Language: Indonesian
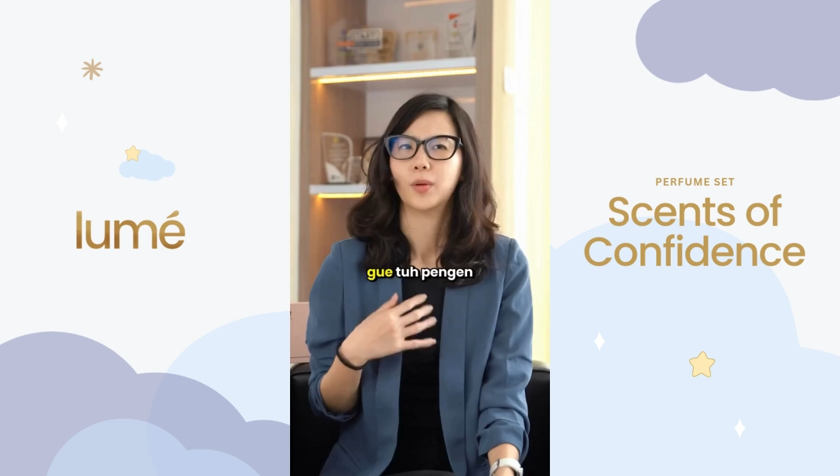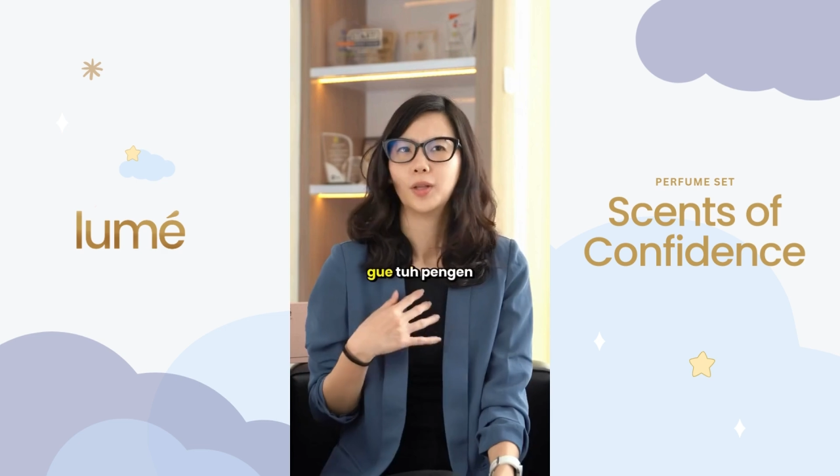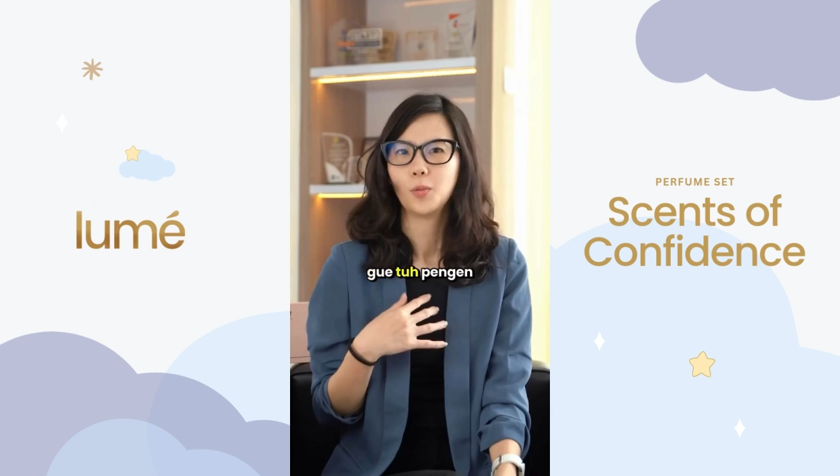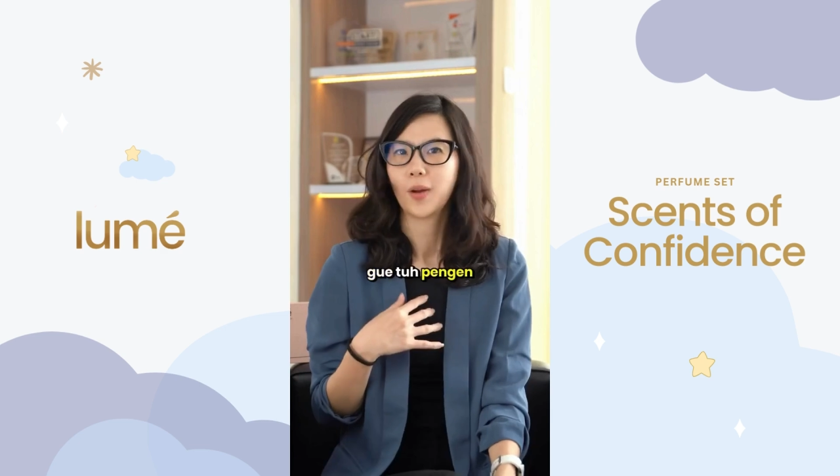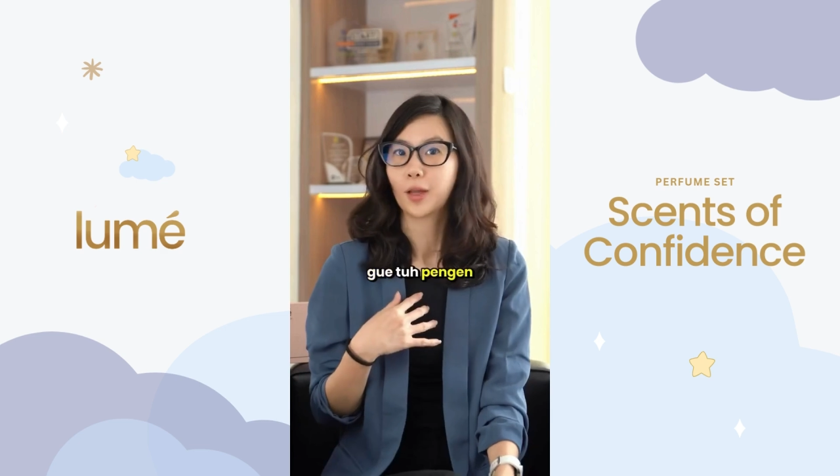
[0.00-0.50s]

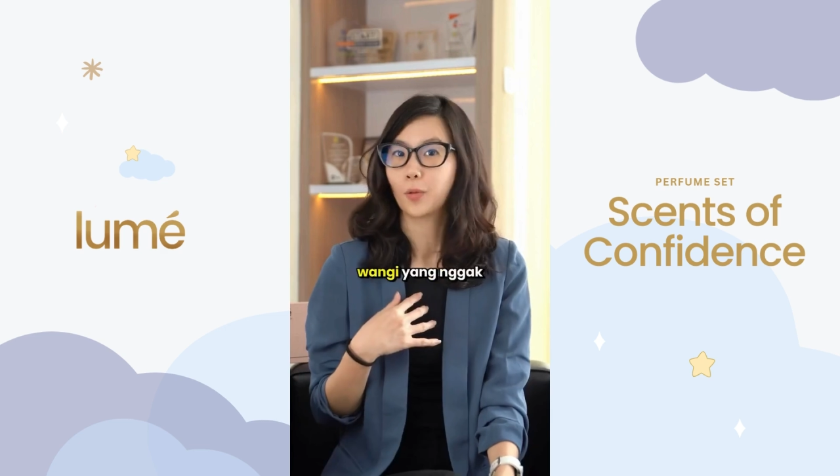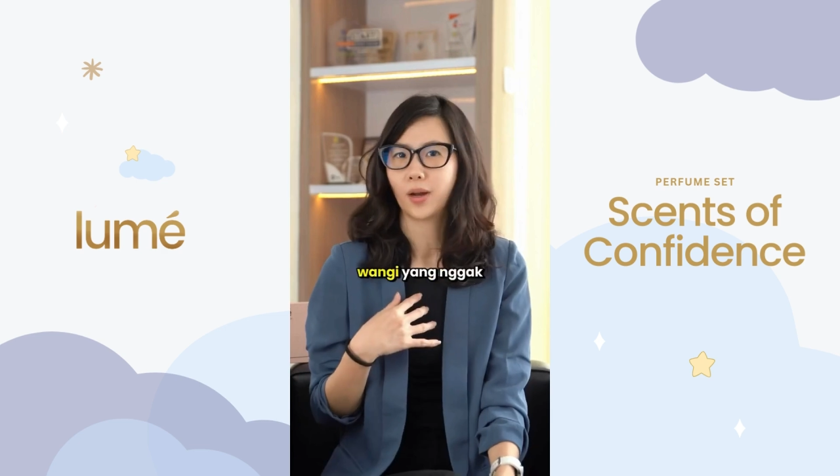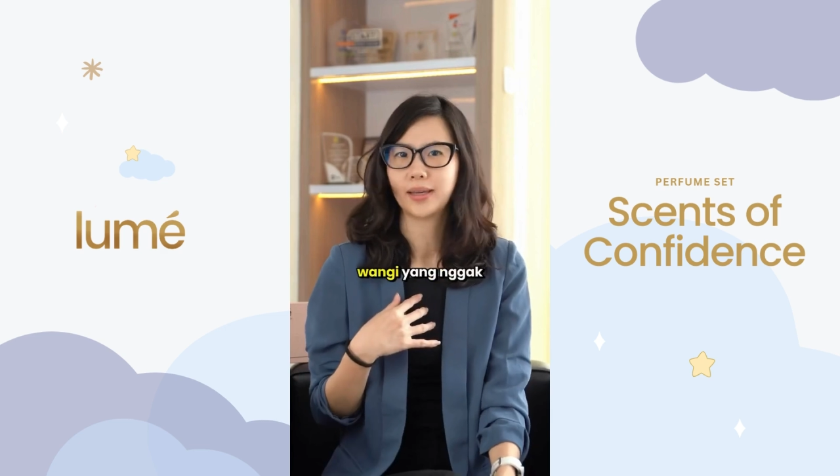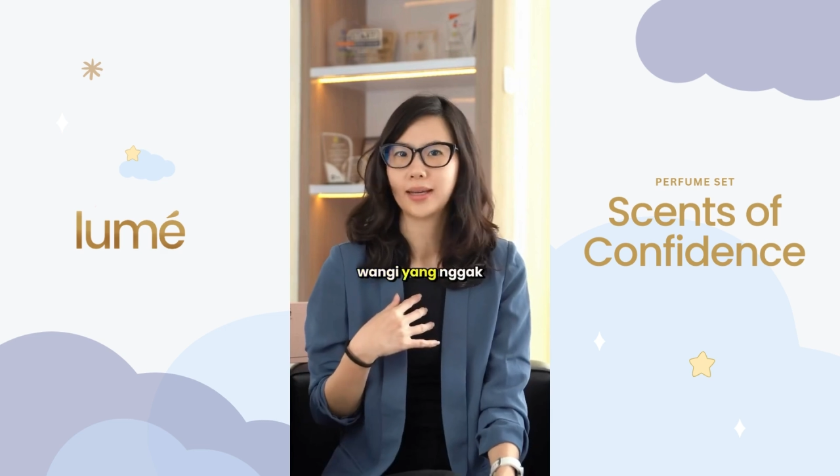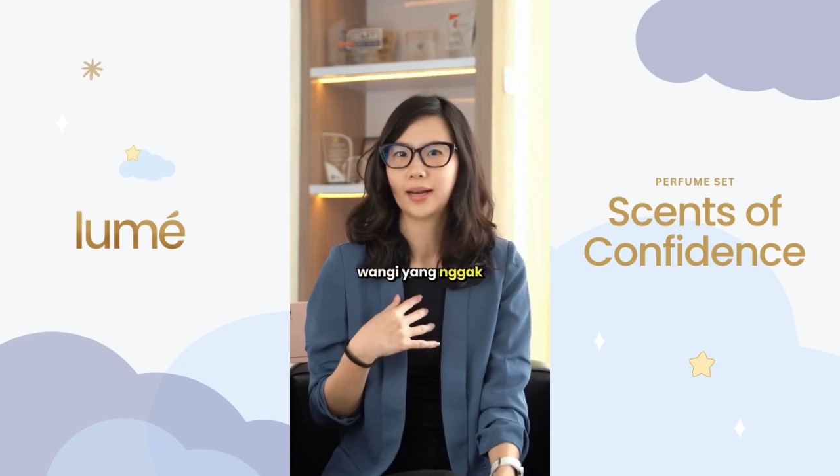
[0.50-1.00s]
Gue tuh pengen
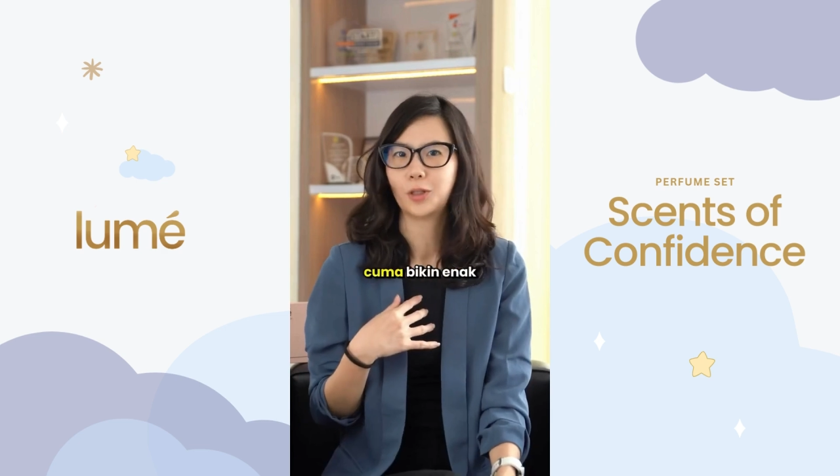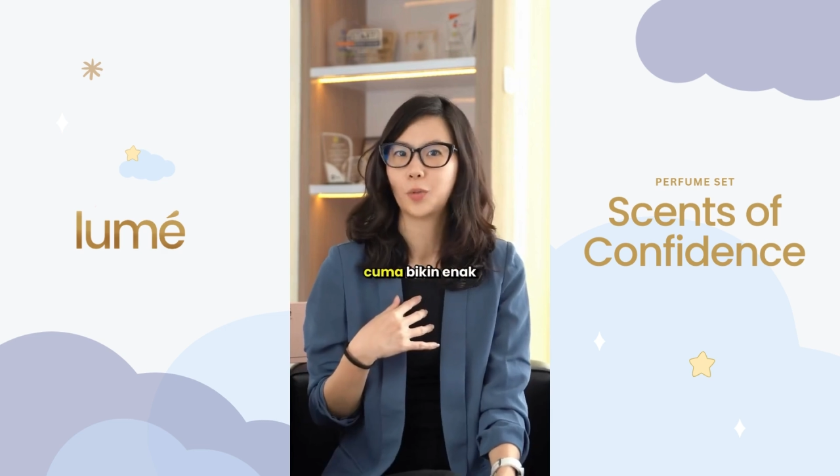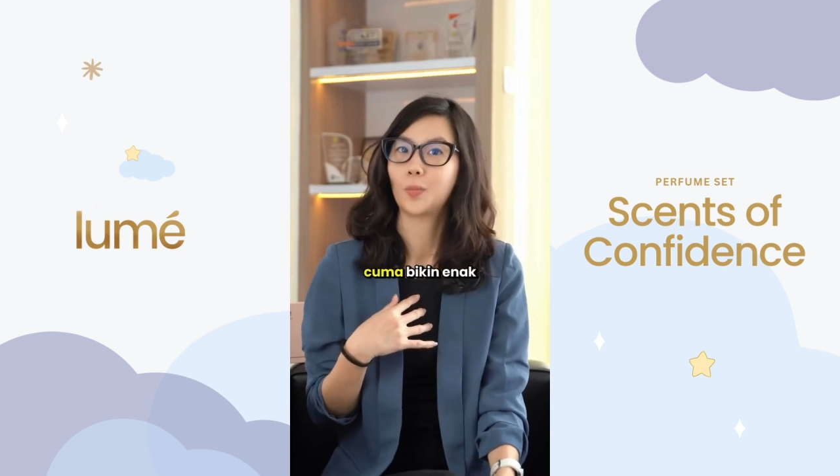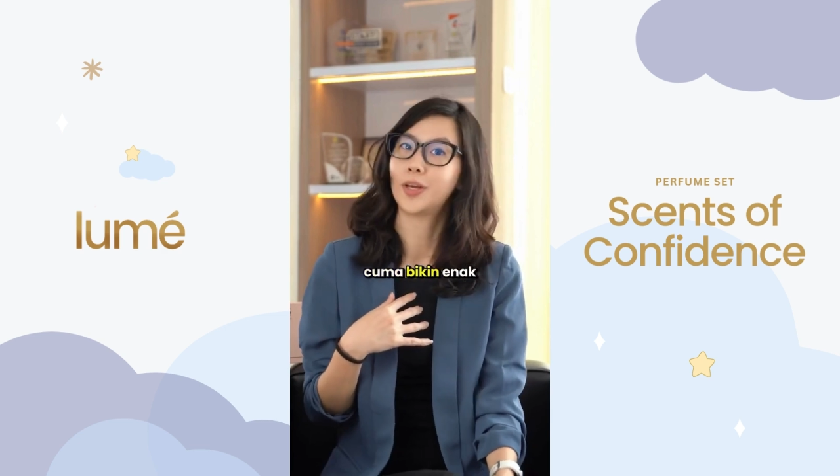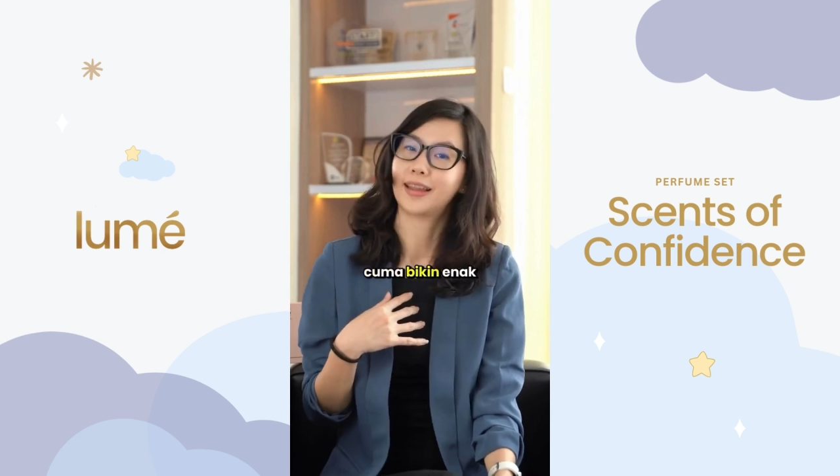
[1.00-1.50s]
wangi yang gak
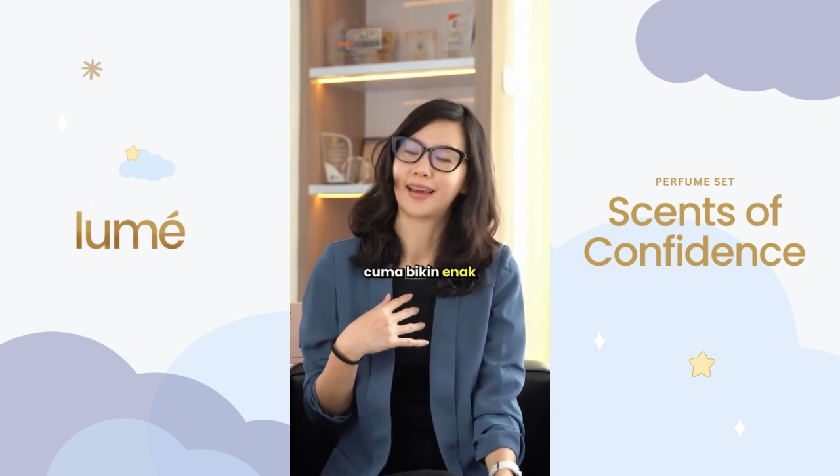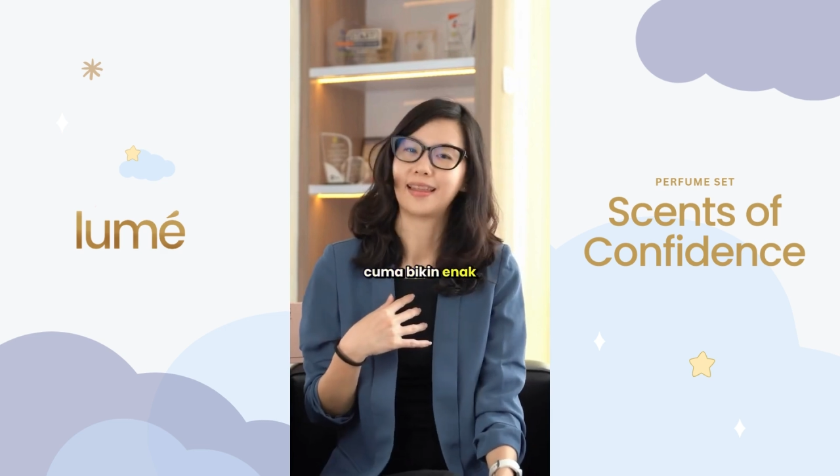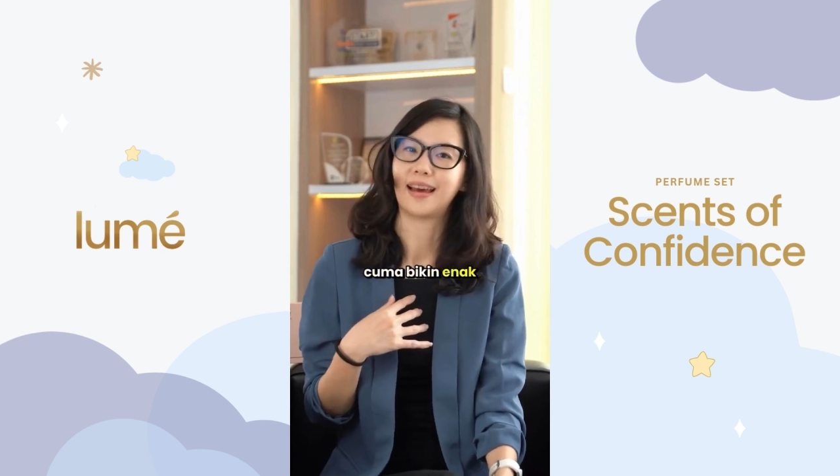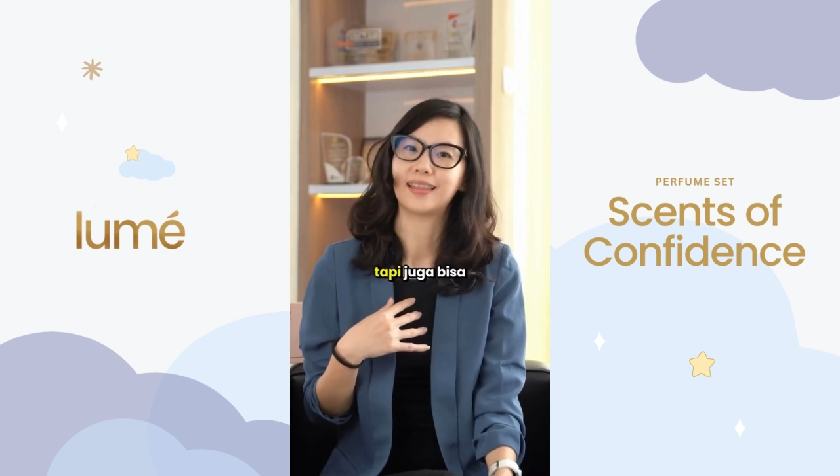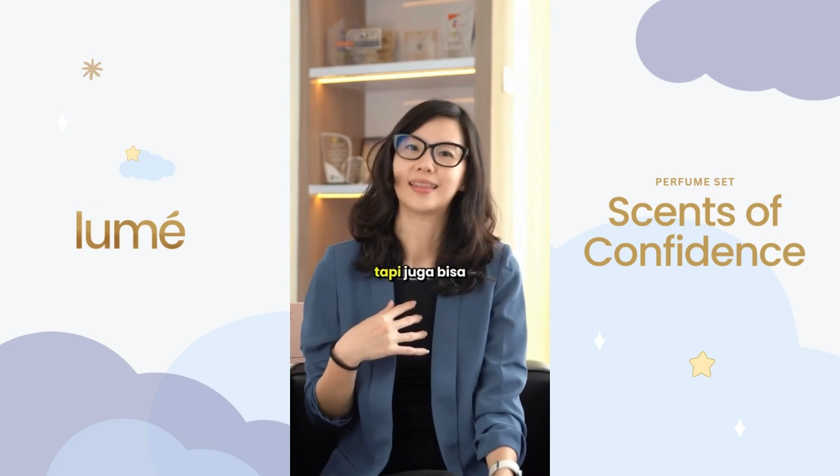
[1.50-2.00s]
cuma bikin
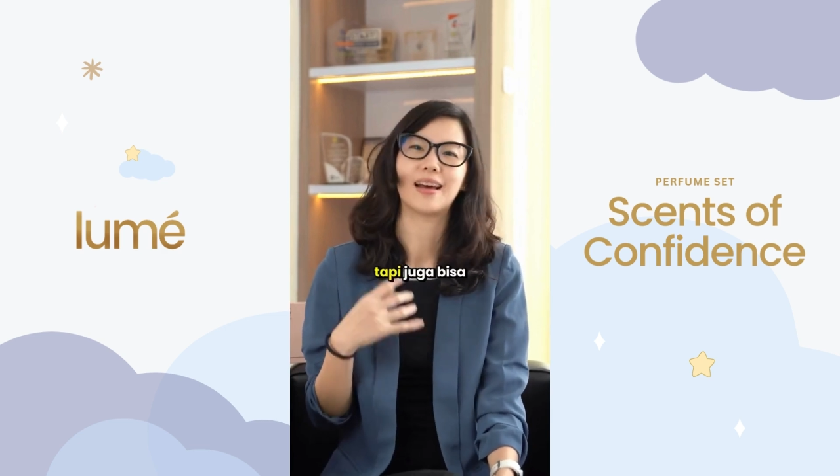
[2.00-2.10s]
enak,